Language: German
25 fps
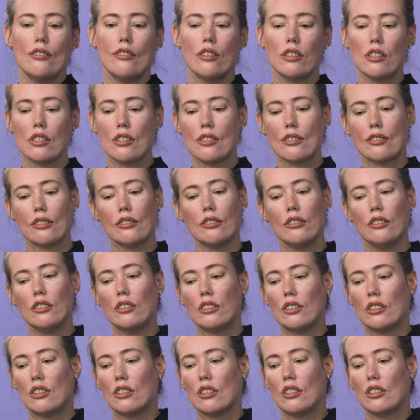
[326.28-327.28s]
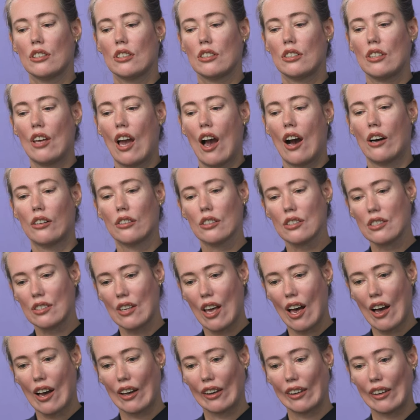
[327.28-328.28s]
Würdest du die
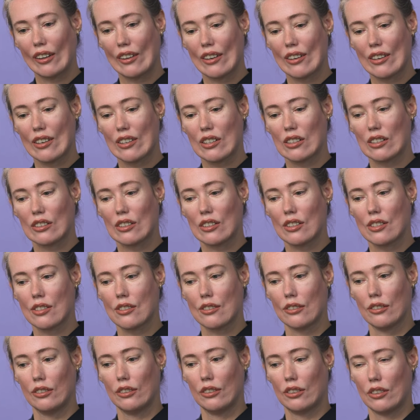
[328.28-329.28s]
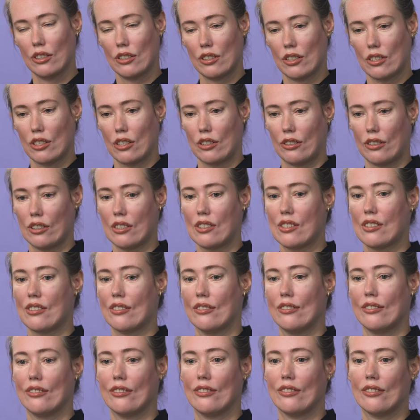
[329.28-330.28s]
Aussage so
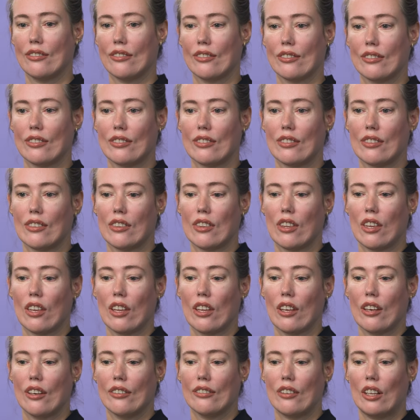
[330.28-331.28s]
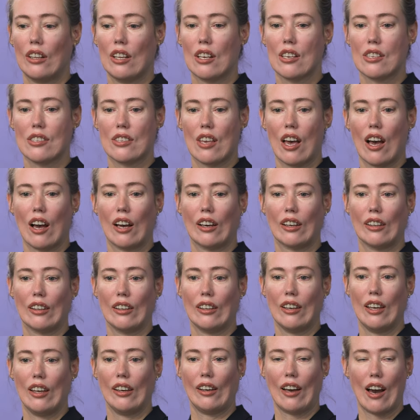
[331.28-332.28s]
unterstützen, wenn ich
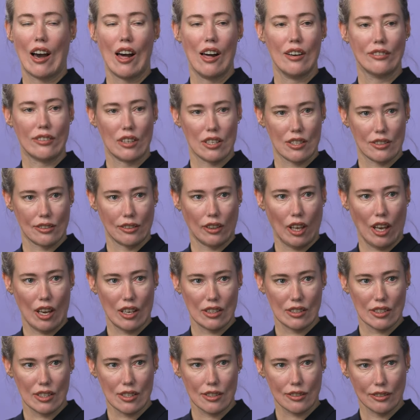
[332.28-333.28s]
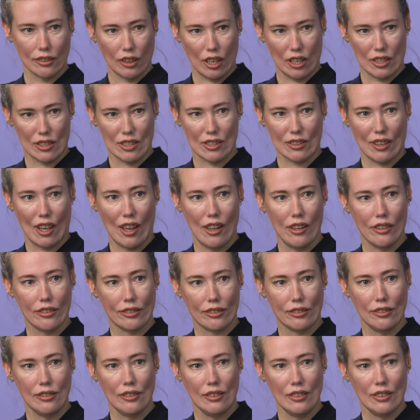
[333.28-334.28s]
sage, egal was du kannst, du kannst
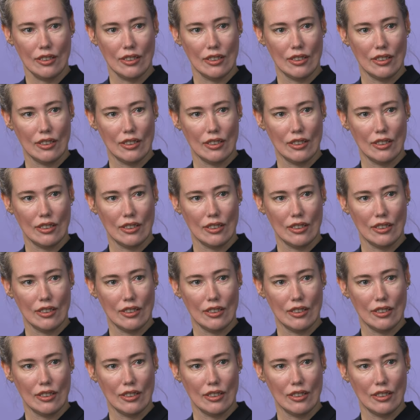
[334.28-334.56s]
helfen?